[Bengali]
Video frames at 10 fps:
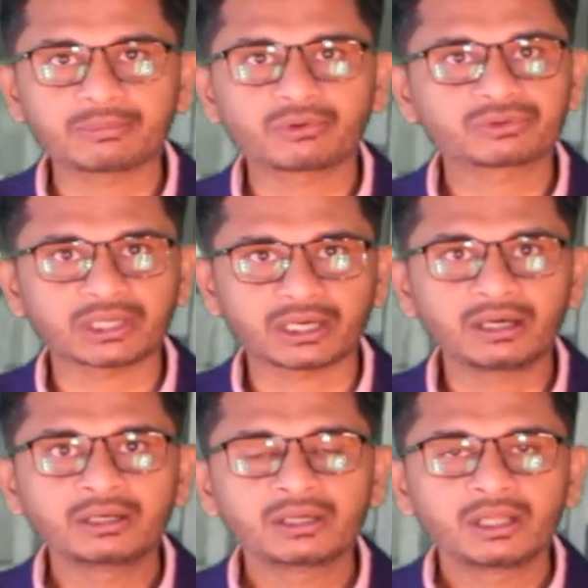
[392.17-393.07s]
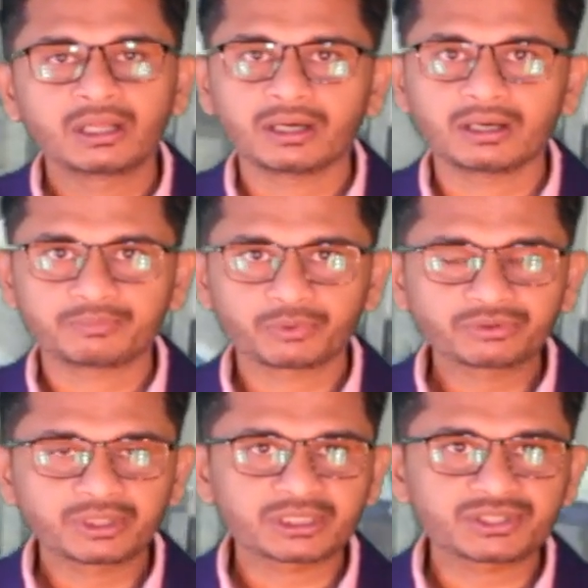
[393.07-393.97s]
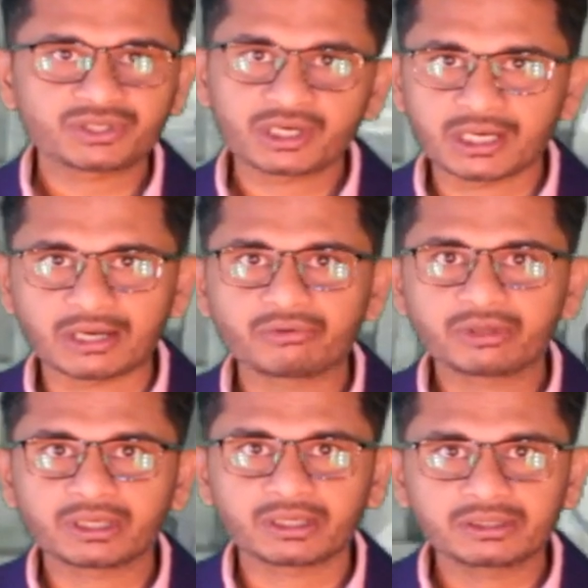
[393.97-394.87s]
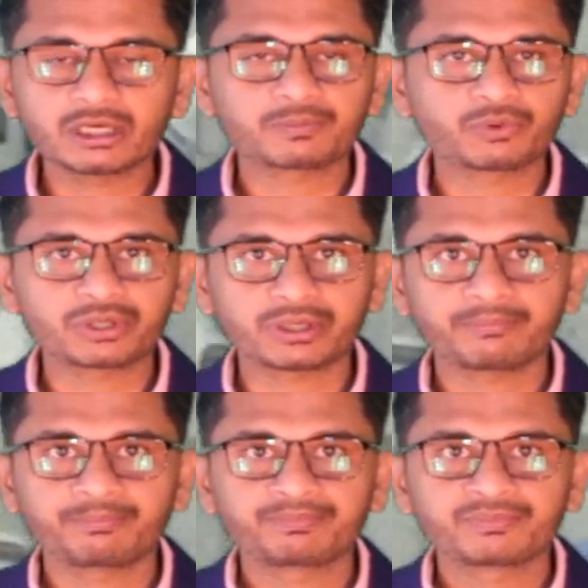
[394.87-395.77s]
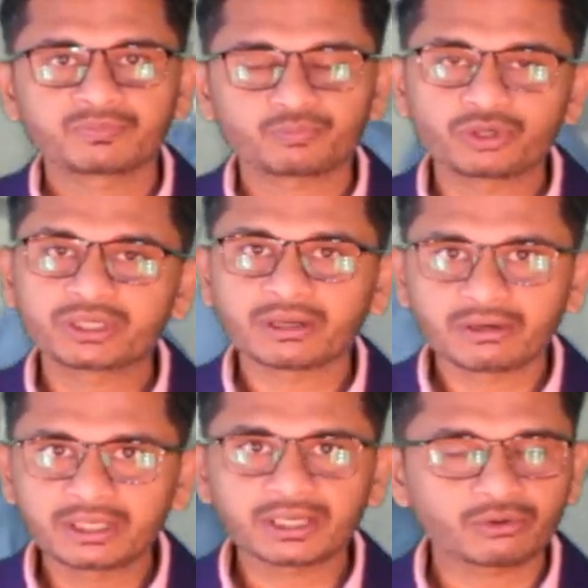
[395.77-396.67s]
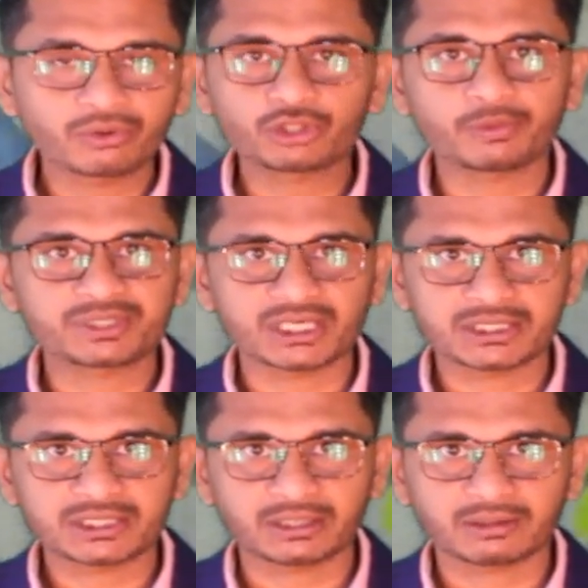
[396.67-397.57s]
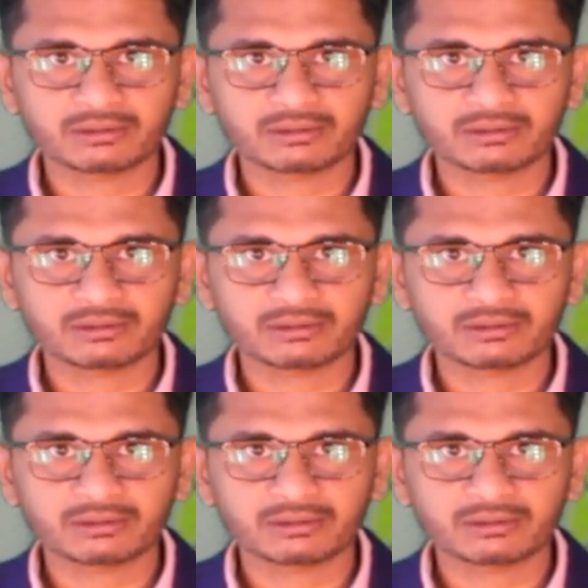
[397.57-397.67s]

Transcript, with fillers: এবং তারা প্রত্যেকটা চীনের নাগরিককে এয়ারপোর্টে পরীক্ষা নিরীক্ষা করেই তবে ছাড়ছেন